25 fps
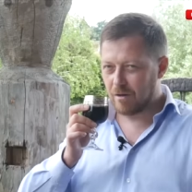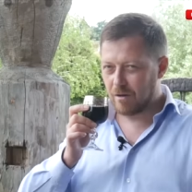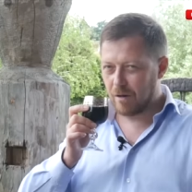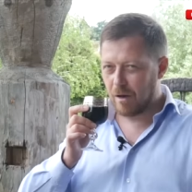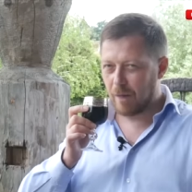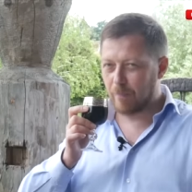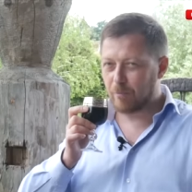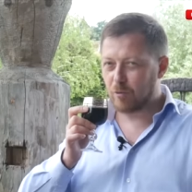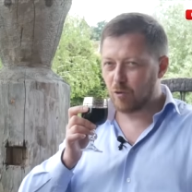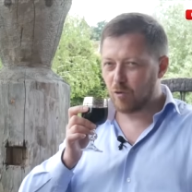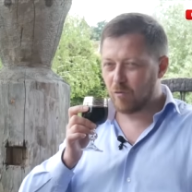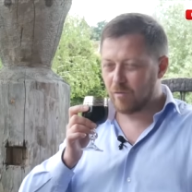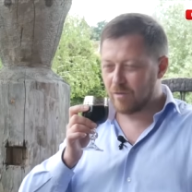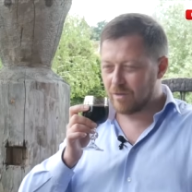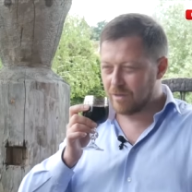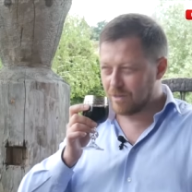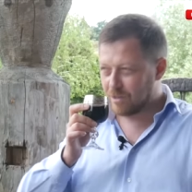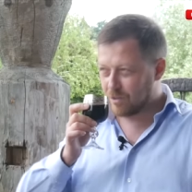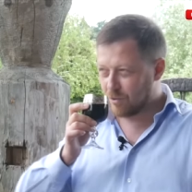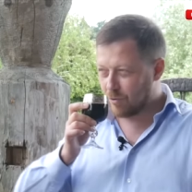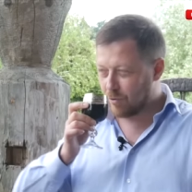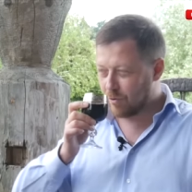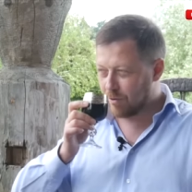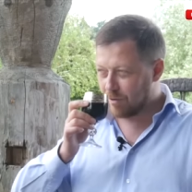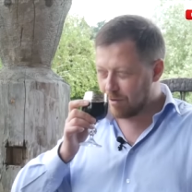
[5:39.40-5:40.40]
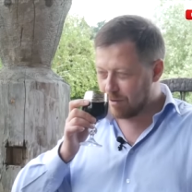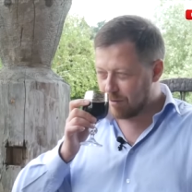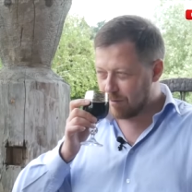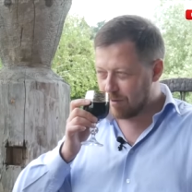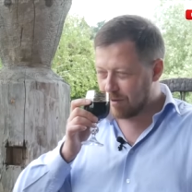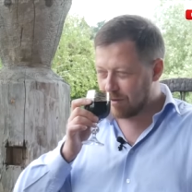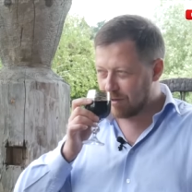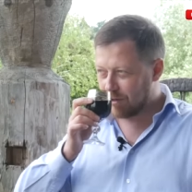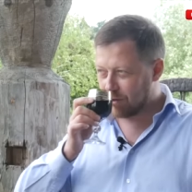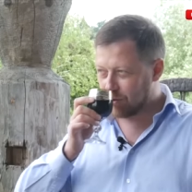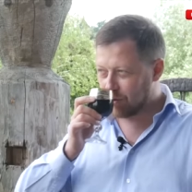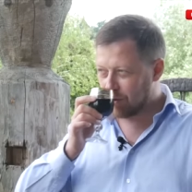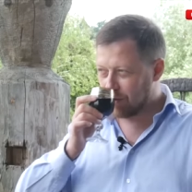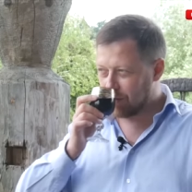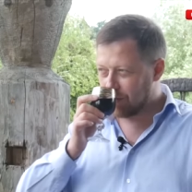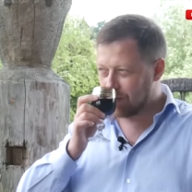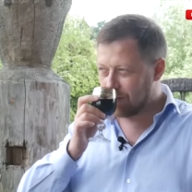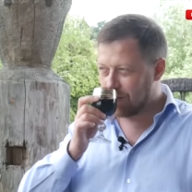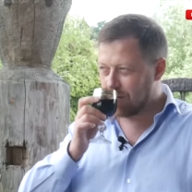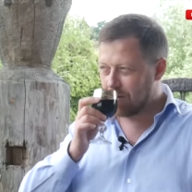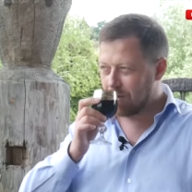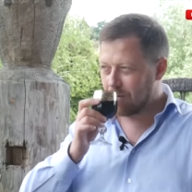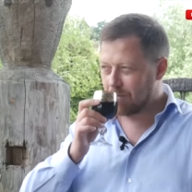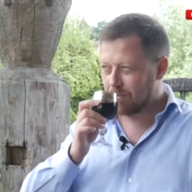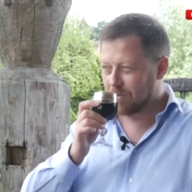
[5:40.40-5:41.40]
да. оптовое, настроенное на продажу, а
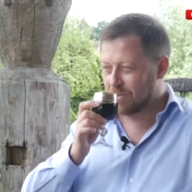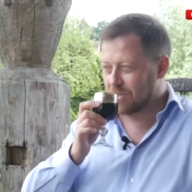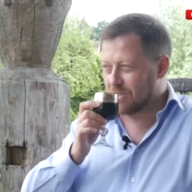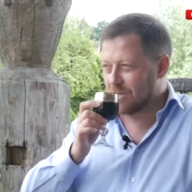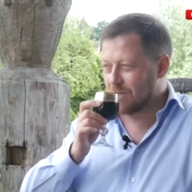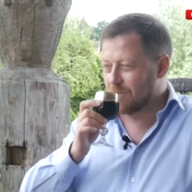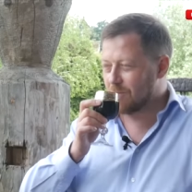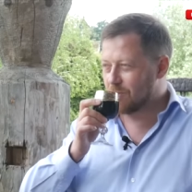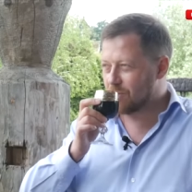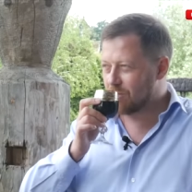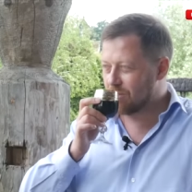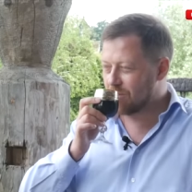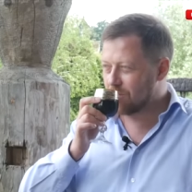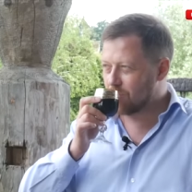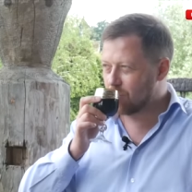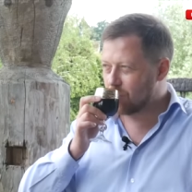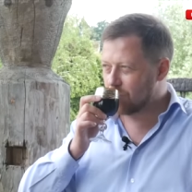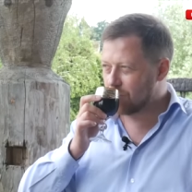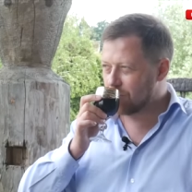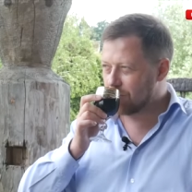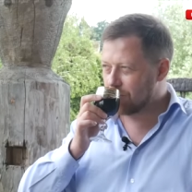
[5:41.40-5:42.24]
без химии жить не может.